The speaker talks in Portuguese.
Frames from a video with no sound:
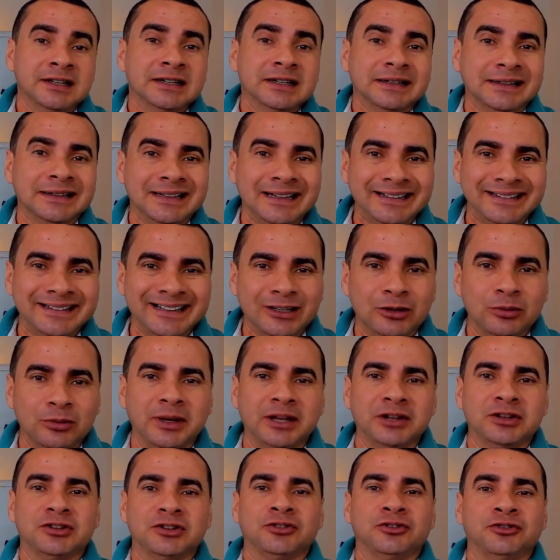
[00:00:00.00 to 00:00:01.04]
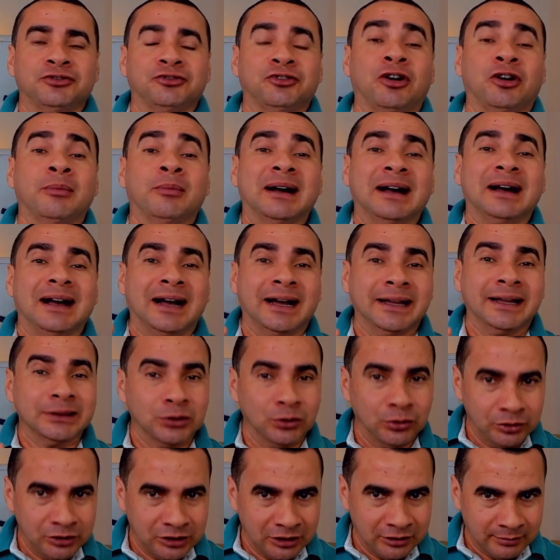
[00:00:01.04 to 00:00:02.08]
literalmente de forma
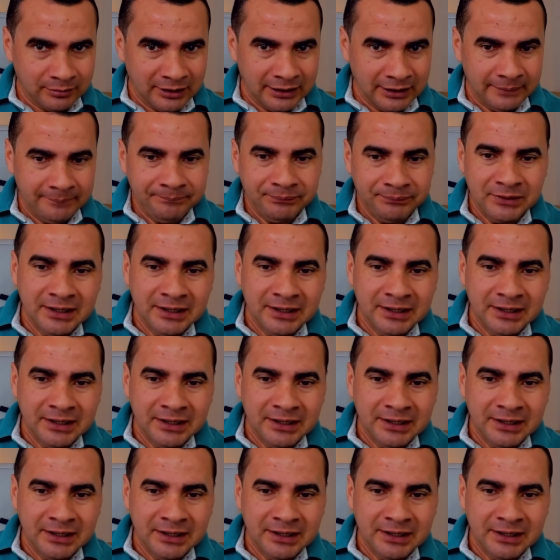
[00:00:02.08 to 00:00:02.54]
anônima.